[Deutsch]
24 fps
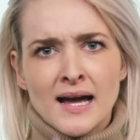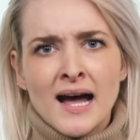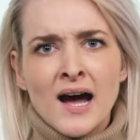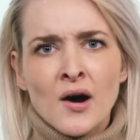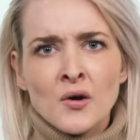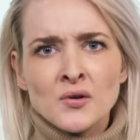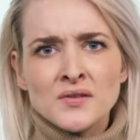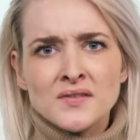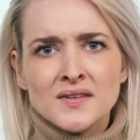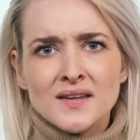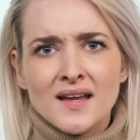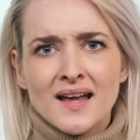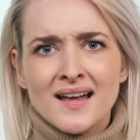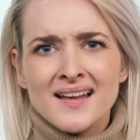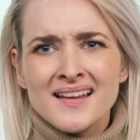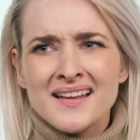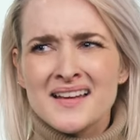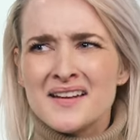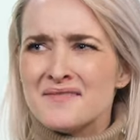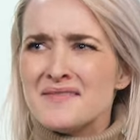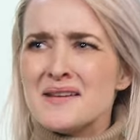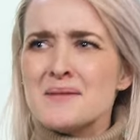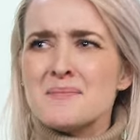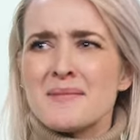außer
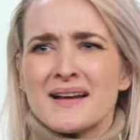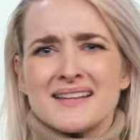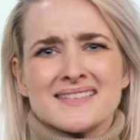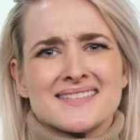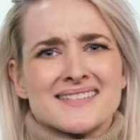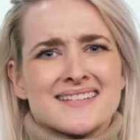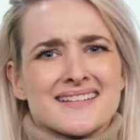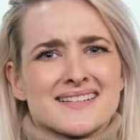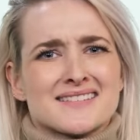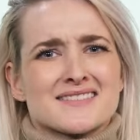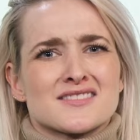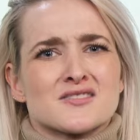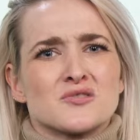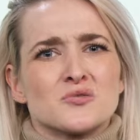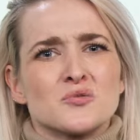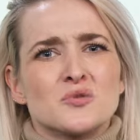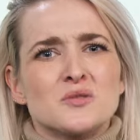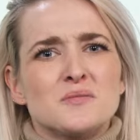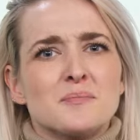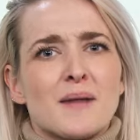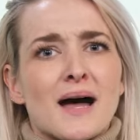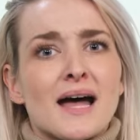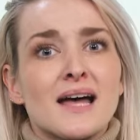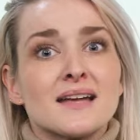wie man es jetzt
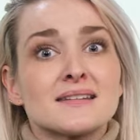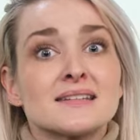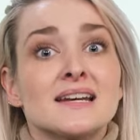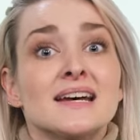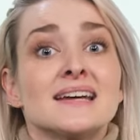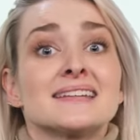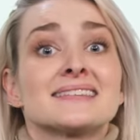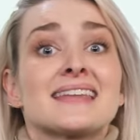nun macht,